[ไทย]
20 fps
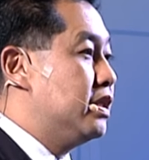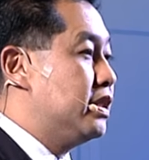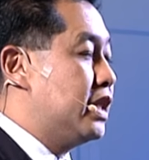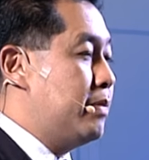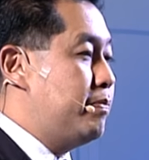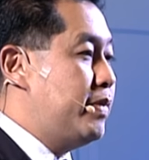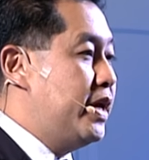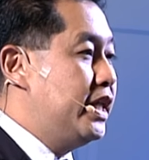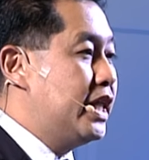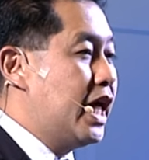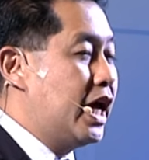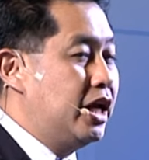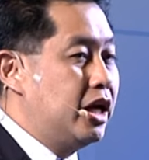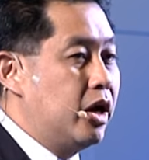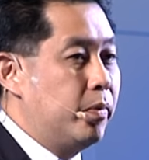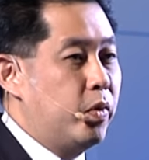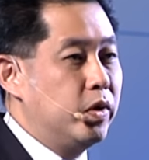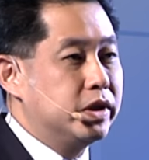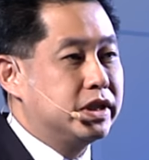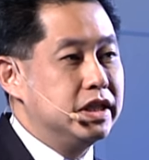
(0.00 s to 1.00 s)
ในปีนั้นเรา
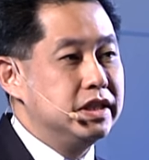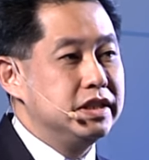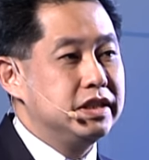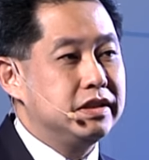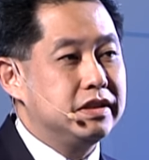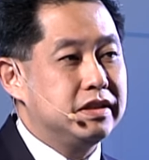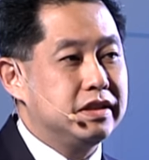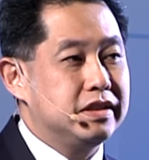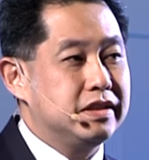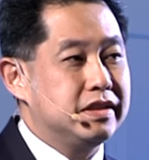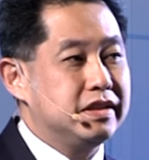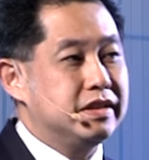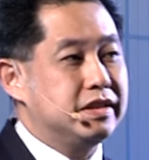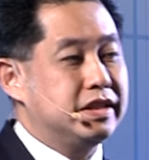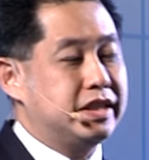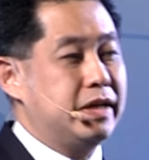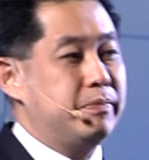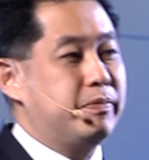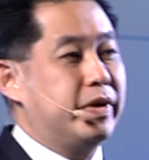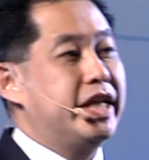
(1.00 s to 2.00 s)
พูดถึง
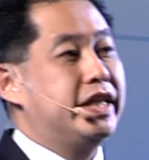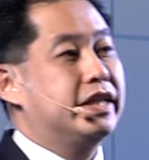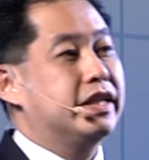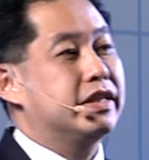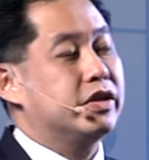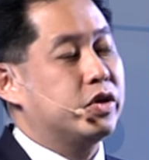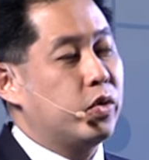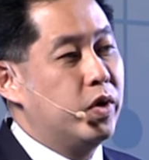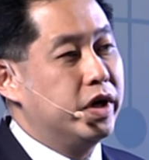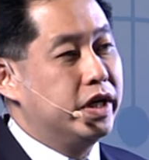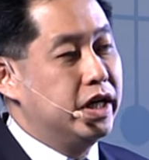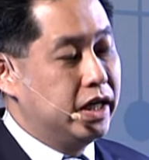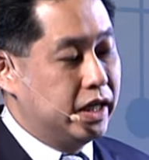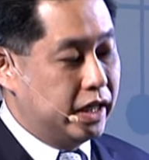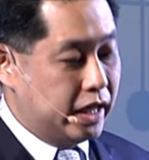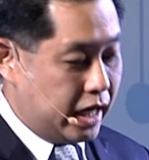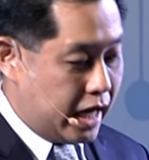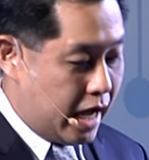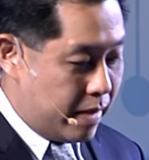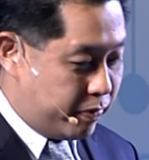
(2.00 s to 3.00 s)
สิ่งประดิษฐ์ตัวหนึ่ง
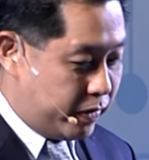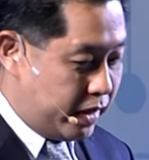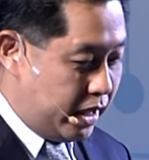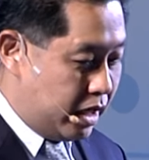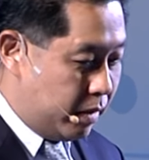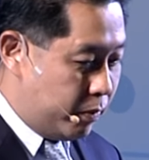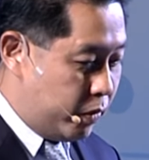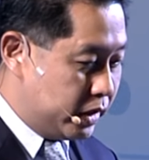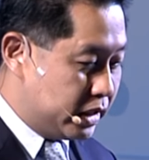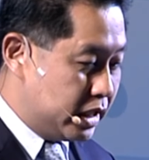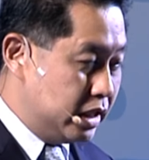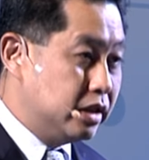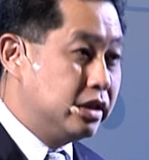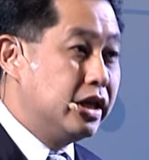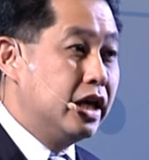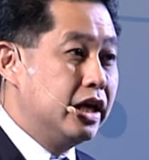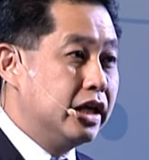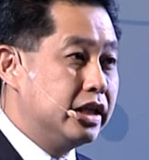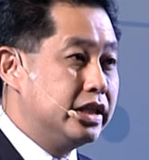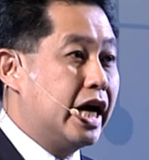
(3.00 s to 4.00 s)
นะครับที่เราพูดถึง
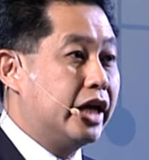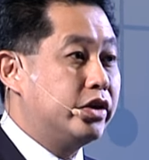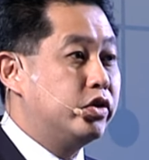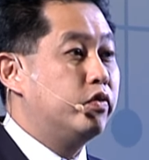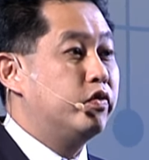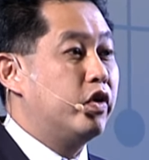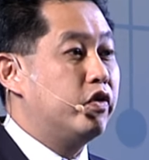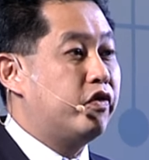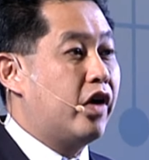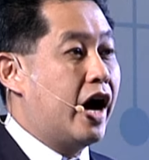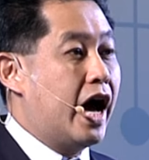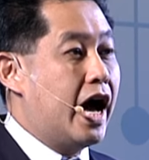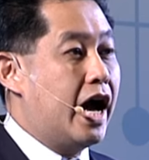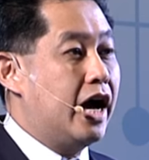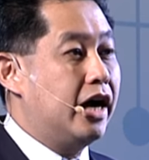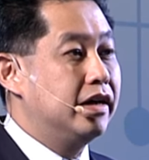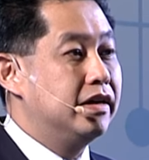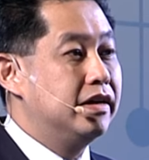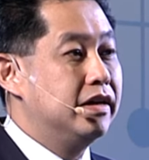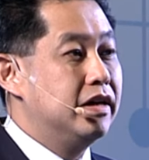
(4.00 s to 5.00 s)
ยานยนต์ไฟฟ้า
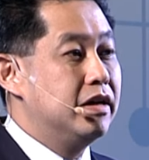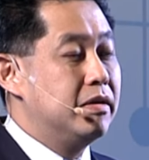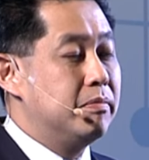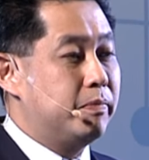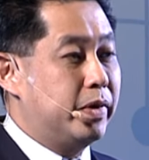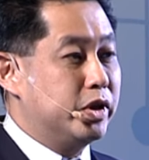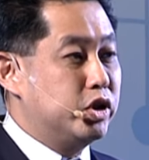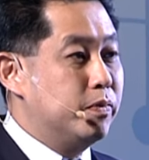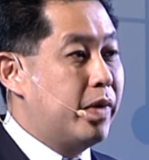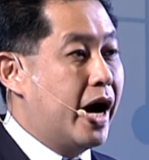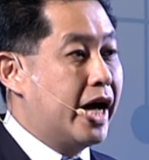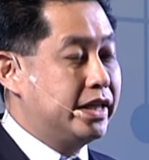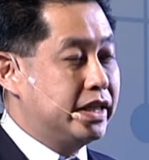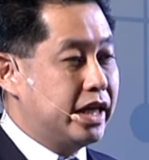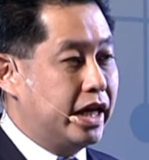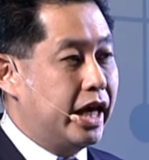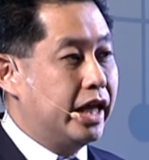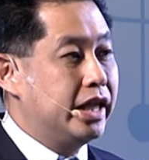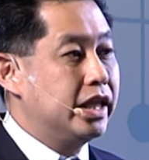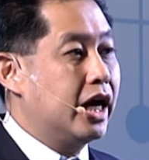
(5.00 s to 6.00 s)
ปัจจุบันจะ
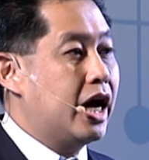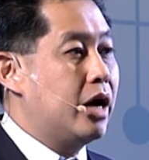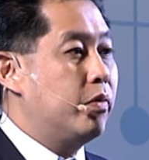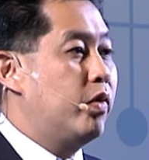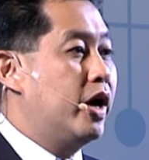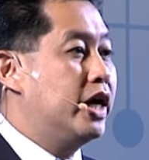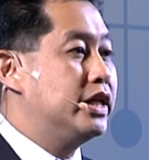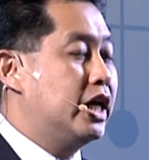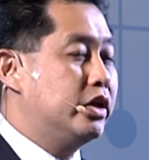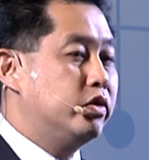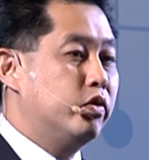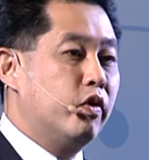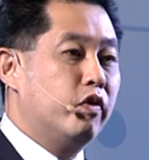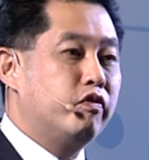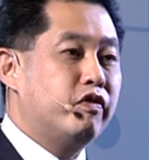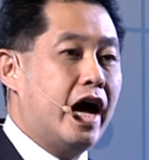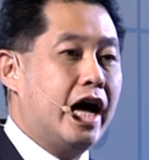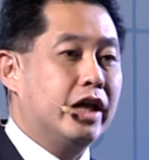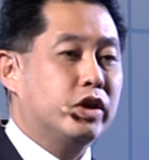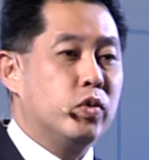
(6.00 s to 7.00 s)
เห็นนะครับว่ายานยนต์ไฟ
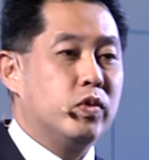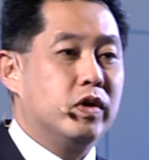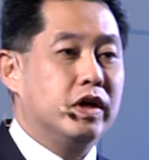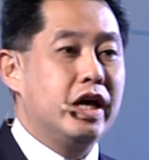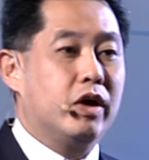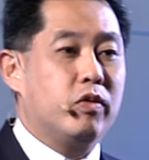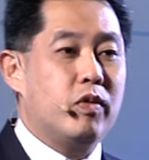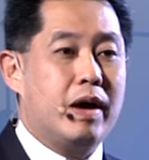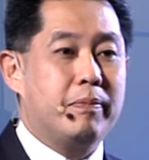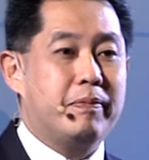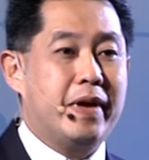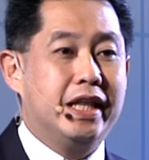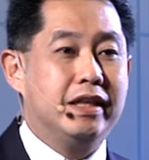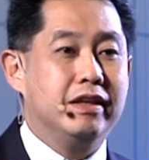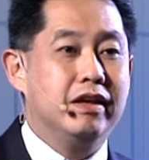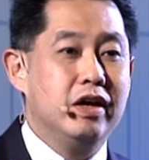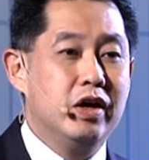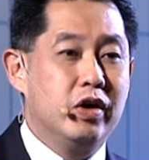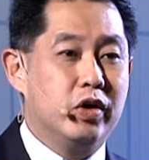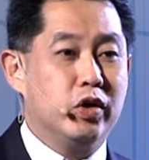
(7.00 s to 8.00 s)
ฟ้าถูกเรียกว่าเป็น
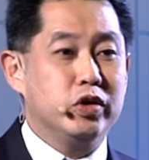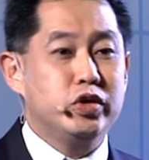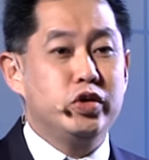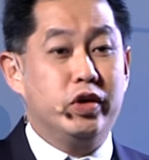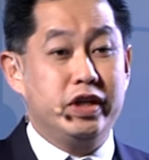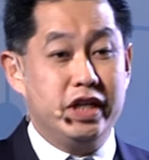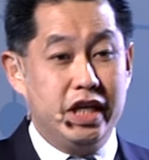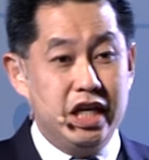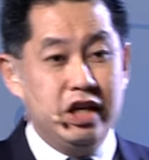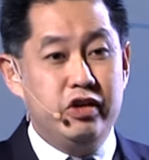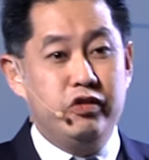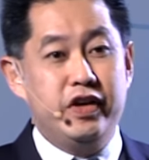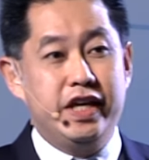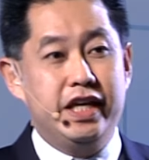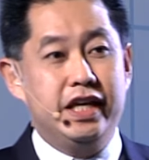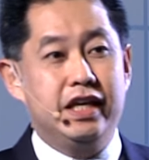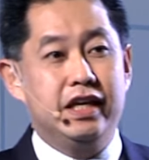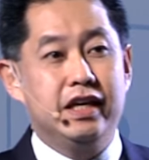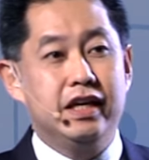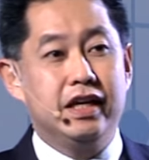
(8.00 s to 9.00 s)
รถยนต์ อี วี
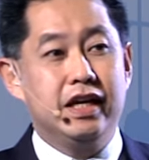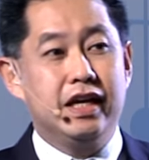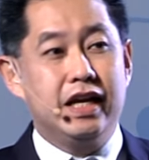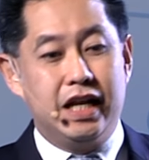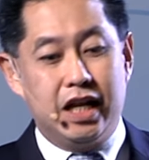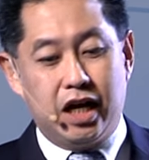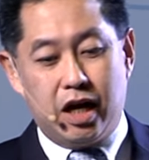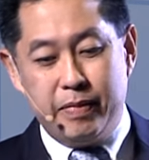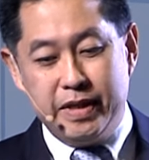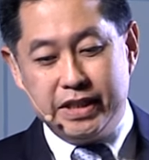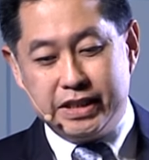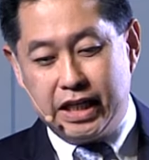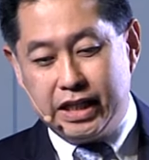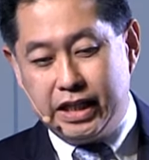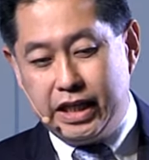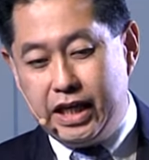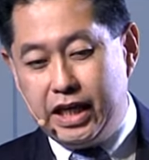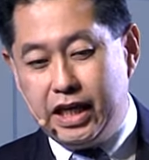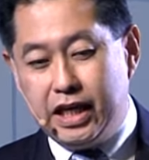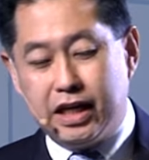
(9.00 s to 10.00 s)
แล้วก็เป็นสิ่ง
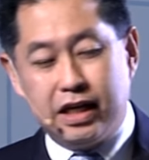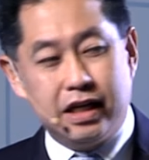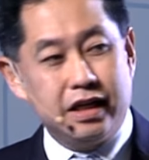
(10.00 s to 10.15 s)
ที่